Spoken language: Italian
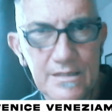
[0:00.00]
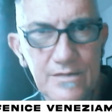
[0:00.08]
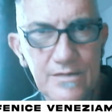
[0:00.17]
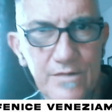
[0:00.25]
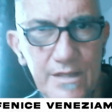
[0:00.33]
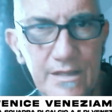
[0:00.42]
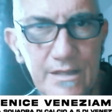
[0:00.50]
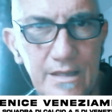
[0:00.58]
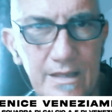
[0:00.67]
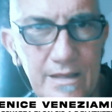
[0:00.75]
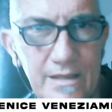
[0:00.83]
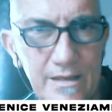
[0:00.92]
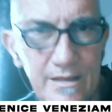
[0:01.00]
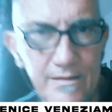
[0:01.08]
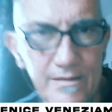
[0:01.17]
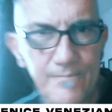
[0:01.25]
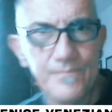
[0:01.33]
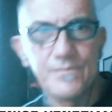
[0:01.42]

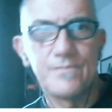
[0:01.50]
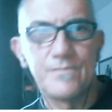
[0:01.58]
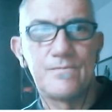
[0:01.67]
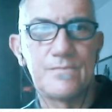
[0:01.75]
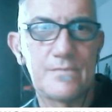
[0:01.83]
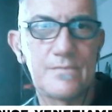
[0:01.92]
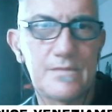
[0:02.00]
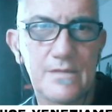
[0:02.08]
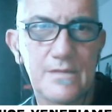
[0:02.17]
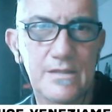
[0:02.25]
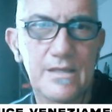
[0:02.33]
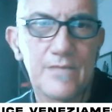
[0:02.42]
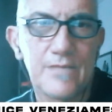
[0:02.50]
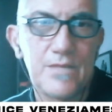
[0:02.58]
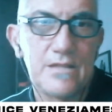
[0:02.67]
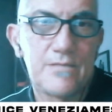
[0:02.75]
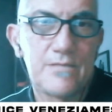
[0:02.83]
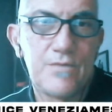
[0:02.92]
quindi
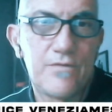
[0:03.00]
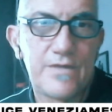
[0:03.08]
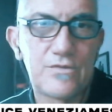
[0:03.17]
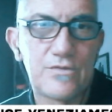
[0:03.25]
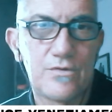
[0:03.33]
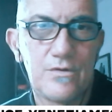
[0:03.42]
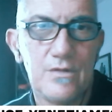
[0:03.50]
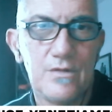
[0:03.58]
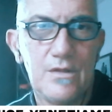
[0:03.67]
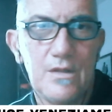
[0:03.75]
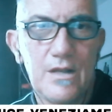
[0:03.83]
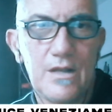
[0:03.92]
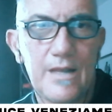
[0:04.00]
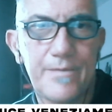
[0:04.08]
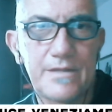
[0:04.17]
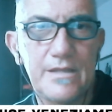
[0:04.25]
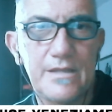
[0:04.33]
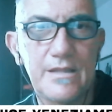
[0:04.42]
tatticamente abbiamo fatto la
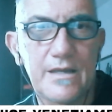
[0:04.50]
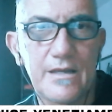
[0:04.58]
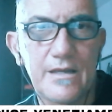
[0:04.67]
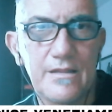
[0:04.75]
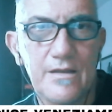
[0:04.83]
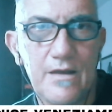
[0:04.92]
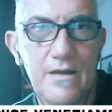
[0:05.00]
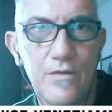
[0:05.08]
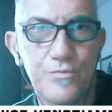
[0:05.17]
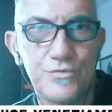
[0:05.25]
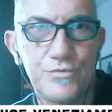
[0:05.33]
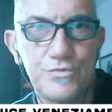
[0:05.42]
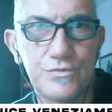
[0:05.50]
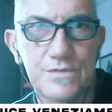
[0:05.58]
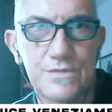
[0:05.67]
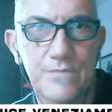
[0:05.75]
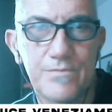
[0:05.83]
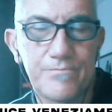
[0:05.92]
partita che ritenavamo più
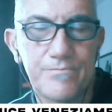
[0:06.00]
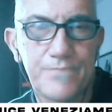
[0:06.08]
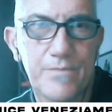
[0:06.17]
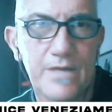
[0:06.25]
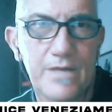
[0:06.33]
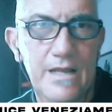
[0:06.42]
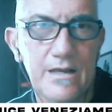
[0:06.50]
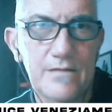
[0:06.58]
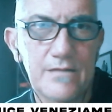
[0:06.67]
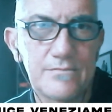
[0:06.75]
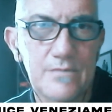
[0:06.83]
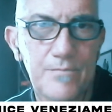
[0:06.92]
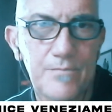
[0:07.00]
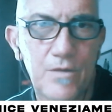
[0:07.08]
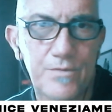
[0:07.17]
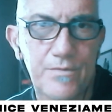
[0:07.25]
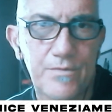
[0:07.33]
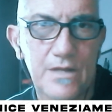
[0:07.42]
giusta, preparare, abbiamo
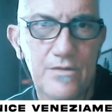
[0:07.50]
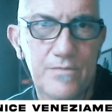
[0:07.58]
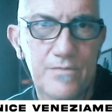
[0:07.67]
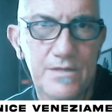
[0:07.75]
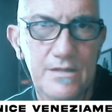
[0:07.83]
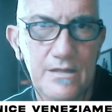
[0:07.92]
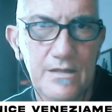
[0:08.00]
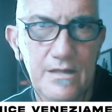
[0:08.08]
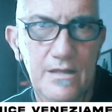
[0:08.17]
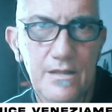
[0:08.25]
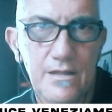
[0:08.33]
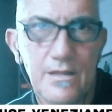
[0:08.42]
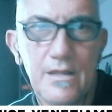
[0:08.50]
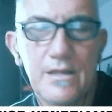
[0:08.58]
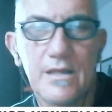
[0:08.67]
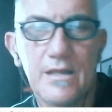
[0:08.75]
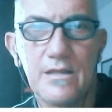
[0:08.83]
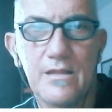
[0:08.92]
preparato la partita che,
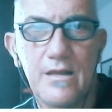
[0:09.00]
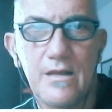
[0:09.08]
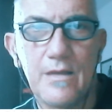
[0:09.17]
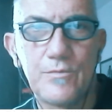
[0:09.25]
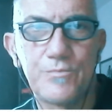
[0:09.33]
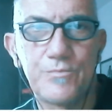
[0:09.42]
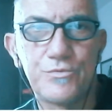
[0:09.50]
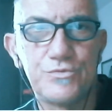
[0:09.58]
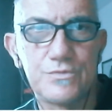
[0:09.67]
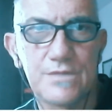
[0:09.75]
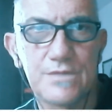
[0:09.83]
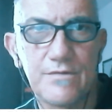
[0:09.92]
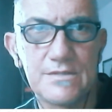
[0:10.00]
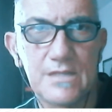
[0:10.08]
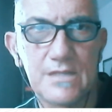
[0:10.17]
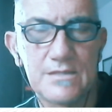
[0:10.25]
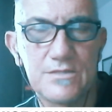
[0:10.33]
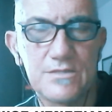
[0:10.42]
che ritenevamo più giusta vista
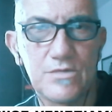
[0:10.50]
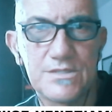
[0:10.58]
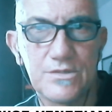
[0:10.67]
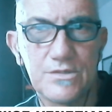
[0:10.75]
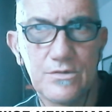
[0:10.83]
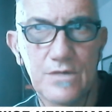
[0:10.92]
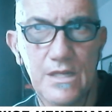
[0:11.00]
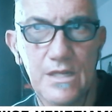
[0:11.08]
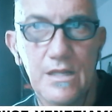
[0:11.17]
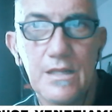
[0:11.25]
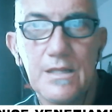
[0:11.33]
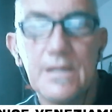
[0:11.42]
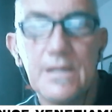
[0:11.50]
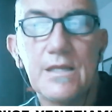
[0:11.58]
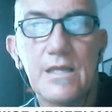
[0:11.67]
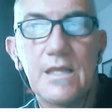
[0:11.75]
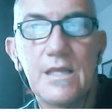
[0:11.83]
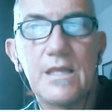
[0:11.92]
la situazione.
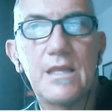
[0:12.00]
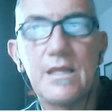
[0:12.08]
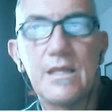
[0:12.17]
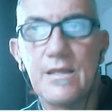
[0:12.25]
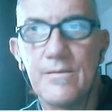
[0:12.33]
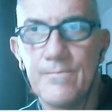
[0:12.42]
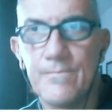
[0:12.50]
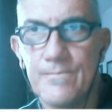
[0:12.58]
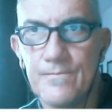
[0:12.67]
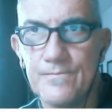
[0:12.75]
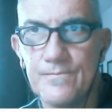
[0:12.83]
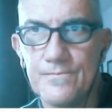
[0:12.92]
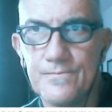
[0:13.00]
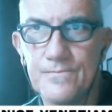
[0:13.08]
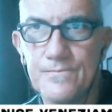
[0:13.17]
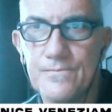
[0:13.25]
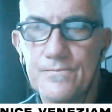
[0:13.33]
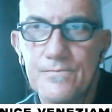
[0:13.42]
E,
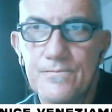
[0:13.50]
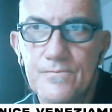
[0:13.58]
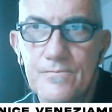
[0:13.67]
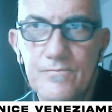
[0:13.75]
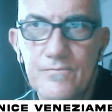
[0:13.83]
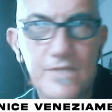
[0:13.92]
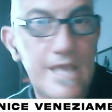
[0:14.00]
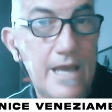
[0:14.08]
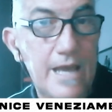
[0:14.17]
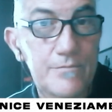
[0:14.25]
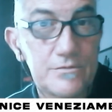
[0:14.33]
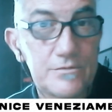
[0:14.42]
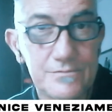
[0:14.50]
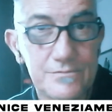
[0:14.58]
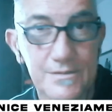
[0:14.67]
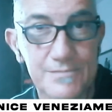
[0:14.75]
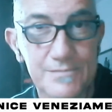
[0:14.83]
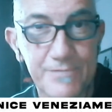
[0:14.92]
vediamo,
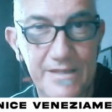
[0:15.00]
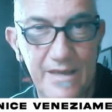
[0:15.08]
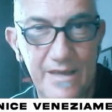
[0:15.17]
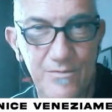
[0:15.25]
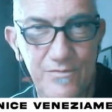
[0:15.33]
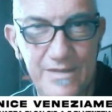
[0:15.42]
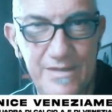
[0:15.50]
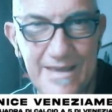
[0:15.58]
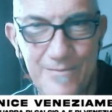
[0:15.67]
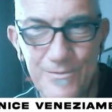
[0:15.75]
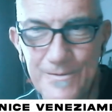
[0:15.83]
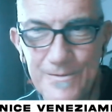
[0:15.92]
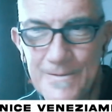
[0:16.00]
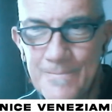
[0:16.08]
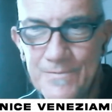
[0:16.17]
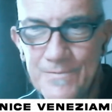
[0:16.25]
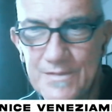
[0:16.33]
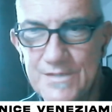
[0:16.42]
aspettiamo e vediamo.
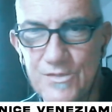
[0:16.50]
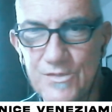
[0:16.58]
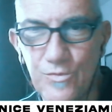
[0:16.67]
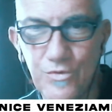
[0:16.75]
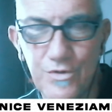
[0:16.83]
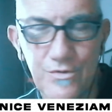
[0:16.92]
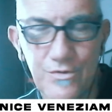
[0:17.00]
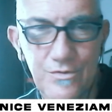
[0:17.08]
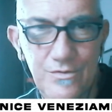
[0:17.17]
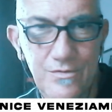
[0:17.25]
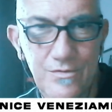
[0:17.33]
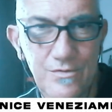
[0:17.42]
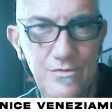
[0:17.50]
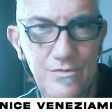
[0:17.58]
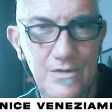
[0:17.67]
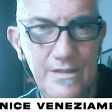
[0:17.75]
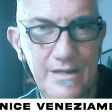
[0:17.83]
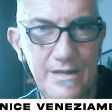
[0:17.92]
Di sicuro non, non, non
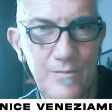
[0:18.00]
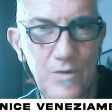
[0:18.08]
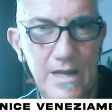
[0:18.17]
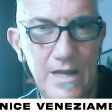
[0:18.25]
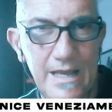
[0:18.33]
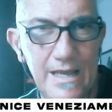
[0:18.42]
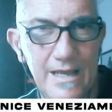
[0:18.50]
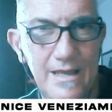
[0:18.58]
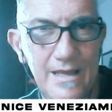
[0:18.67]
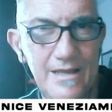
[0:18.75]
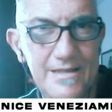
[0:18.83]
andremo là